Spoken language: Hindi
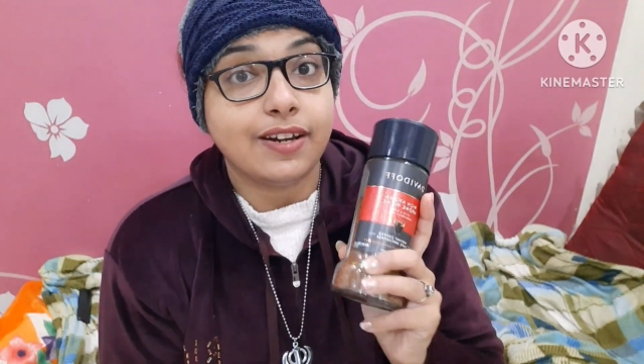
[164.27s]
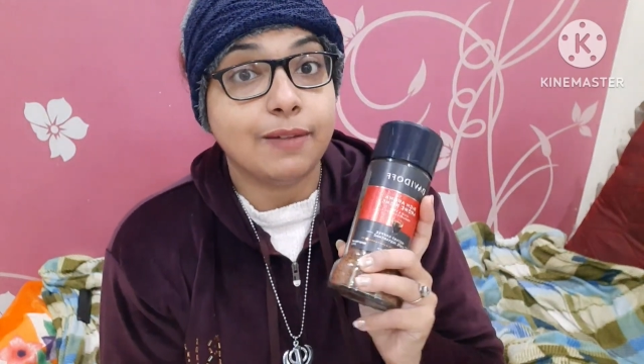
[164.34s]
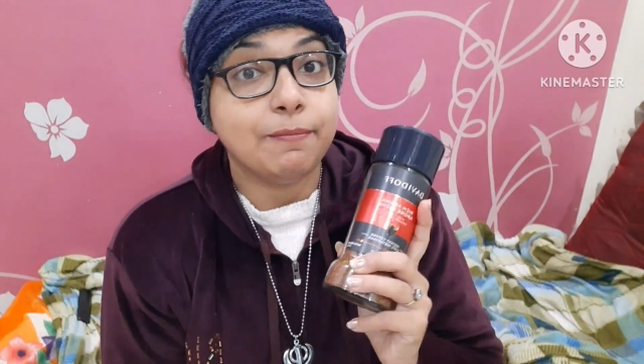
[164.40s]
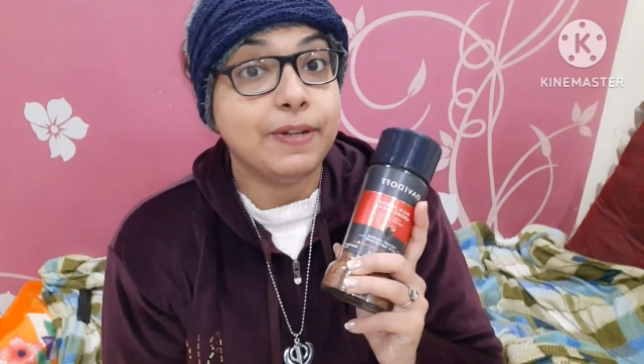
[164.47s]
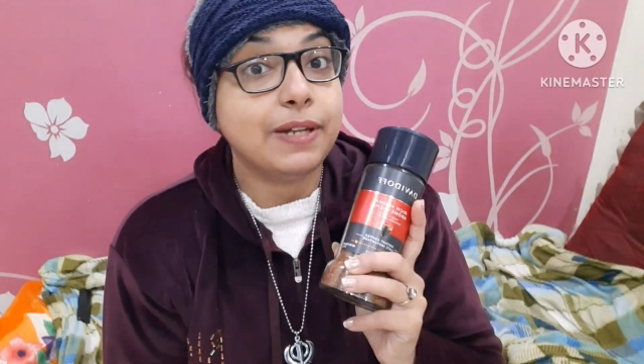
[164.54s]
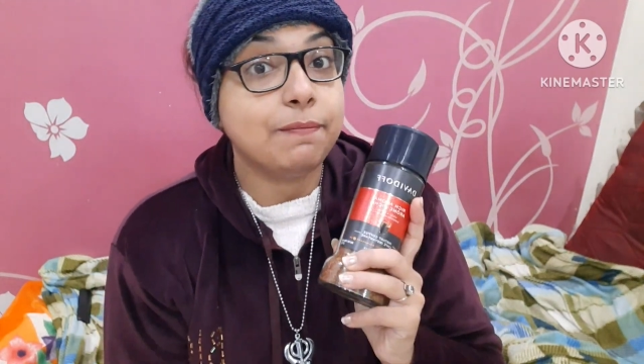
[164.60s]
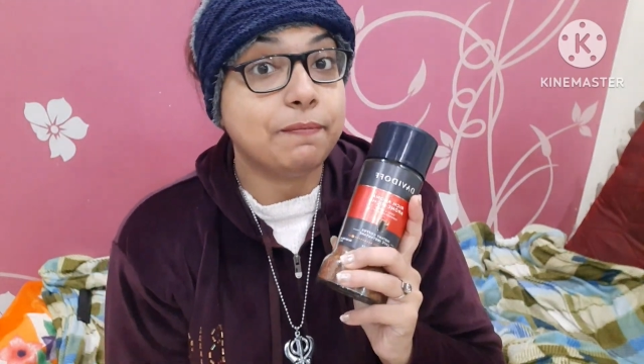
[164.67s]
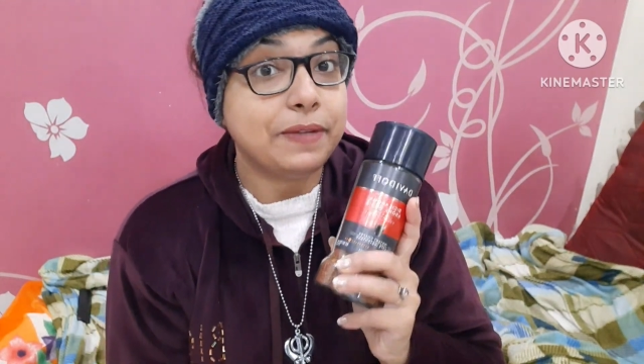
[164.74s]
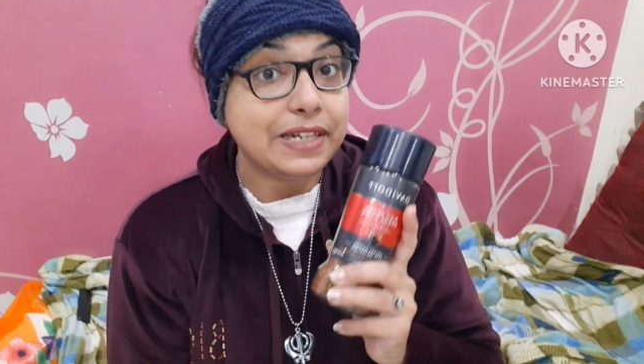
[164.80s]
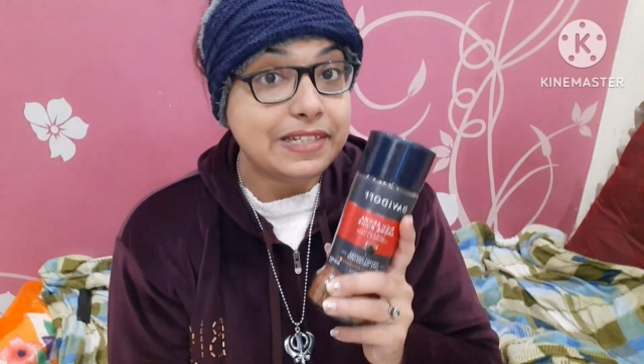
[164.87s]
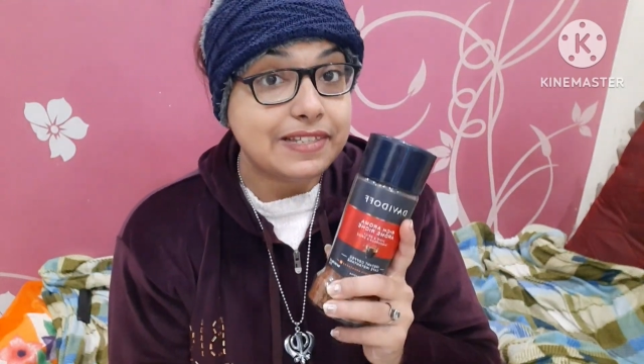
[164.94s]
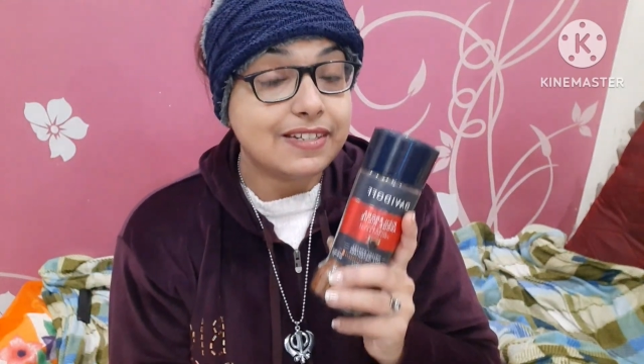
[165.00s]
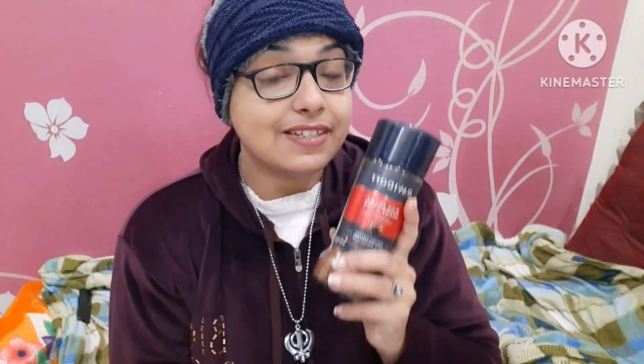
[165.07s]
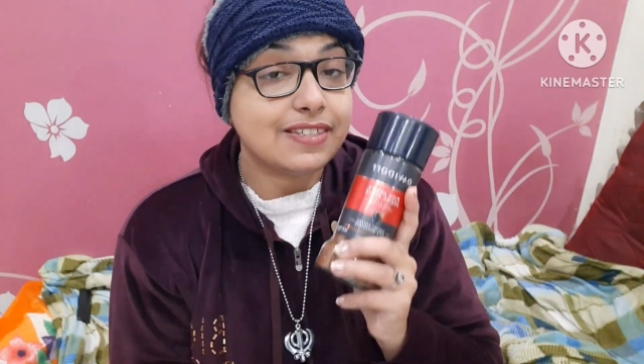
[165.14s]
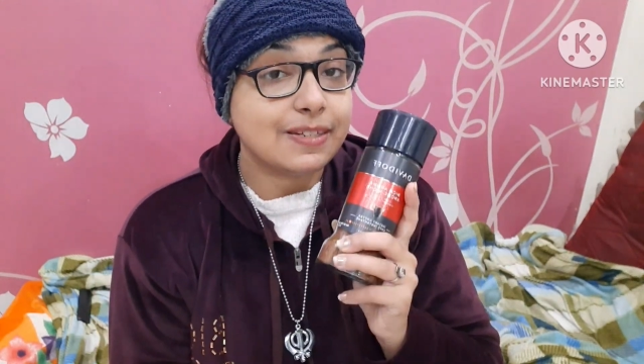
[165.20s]
अरेबिक
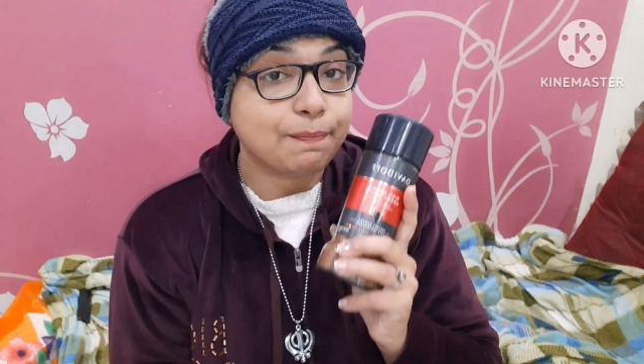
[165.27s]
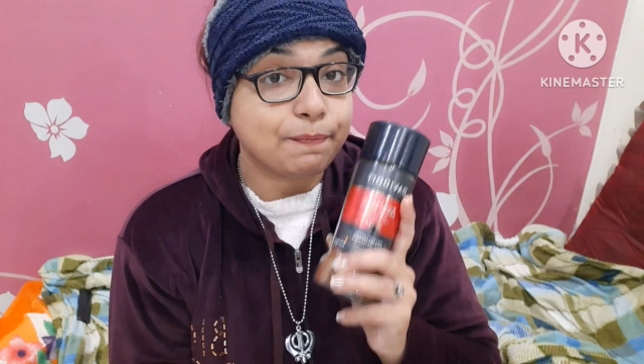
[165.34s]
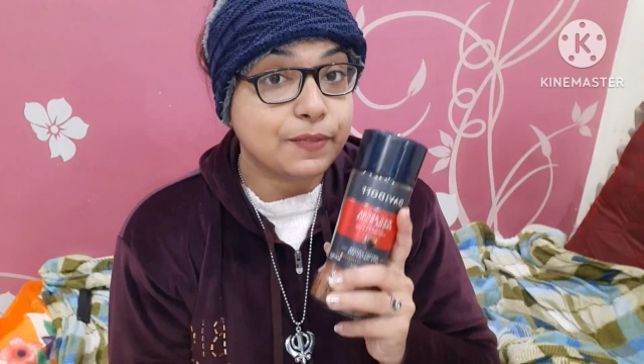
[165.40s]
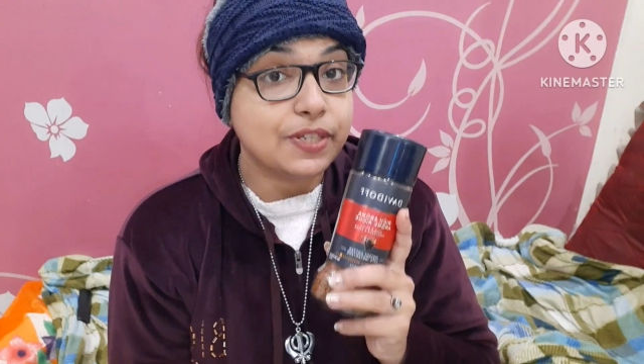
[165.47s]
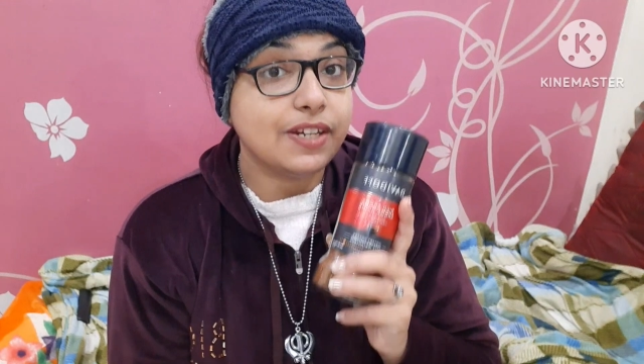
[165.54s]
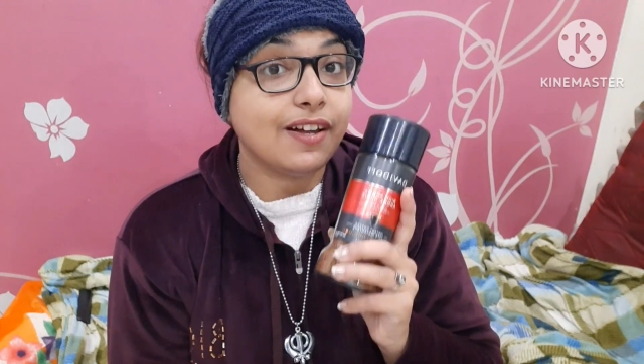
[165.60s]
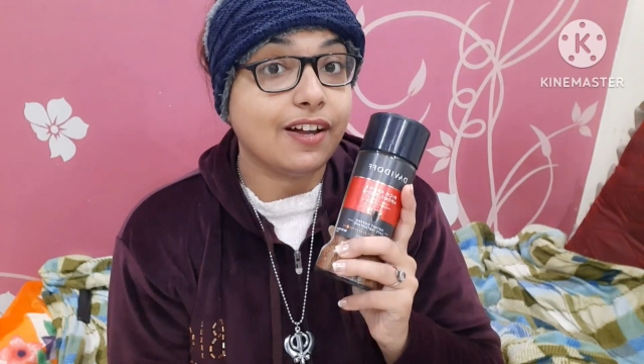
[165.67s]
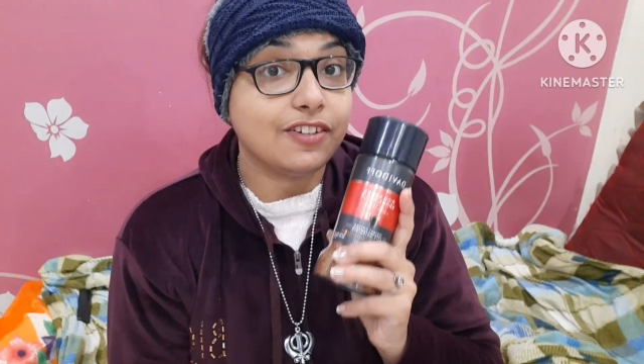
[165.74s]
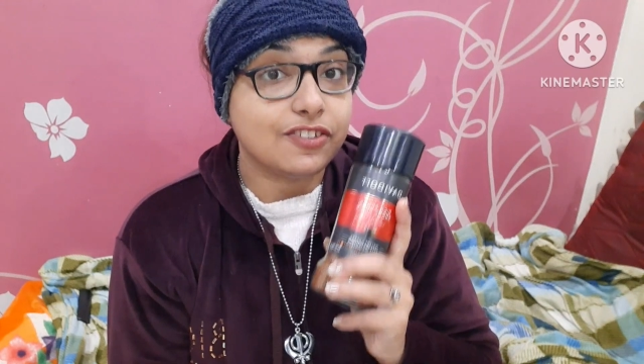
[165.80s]
बीन्स की सबसे